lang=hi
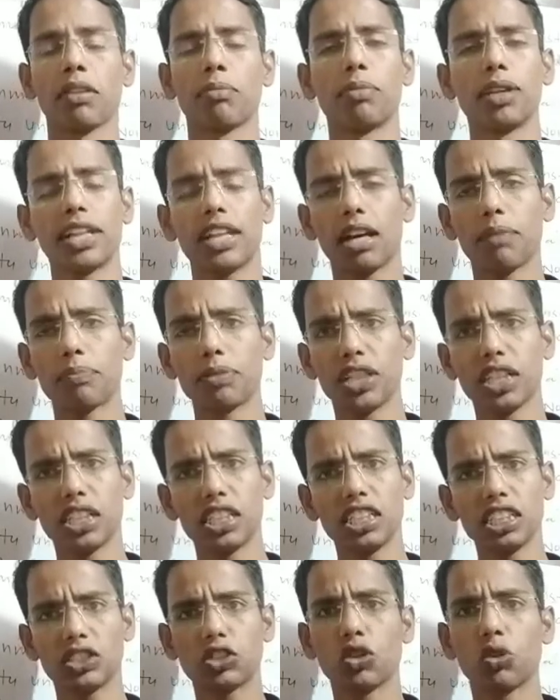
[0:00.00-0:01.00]
बट अपने
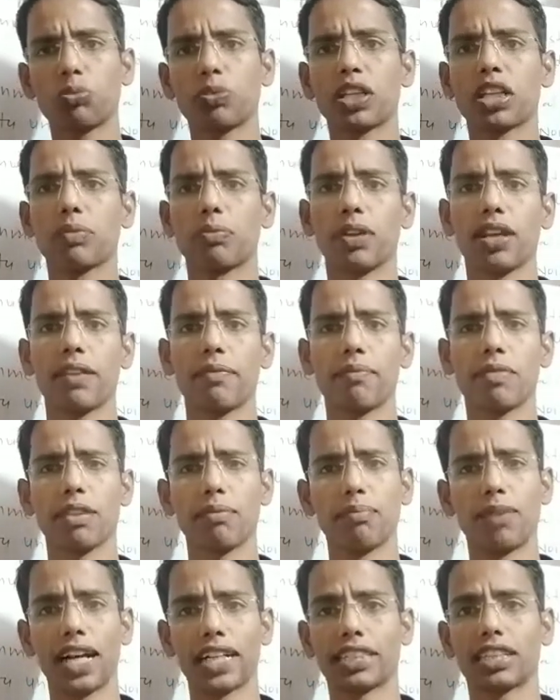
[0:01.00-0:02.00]
इस टॉपिक पे
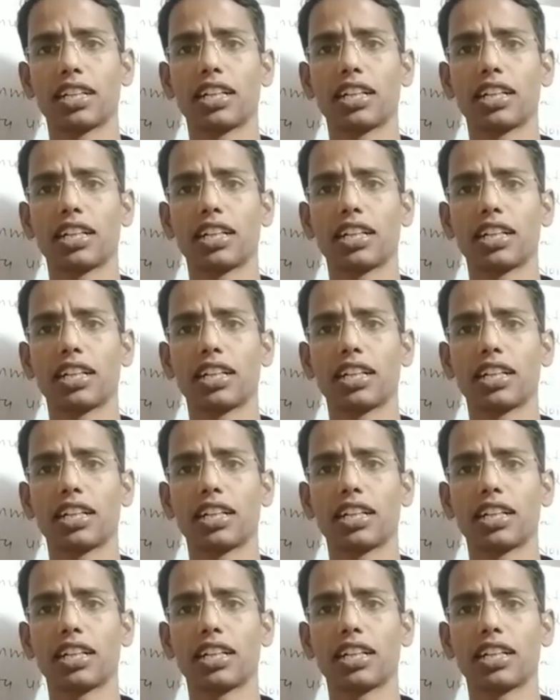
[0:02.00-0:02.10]
बात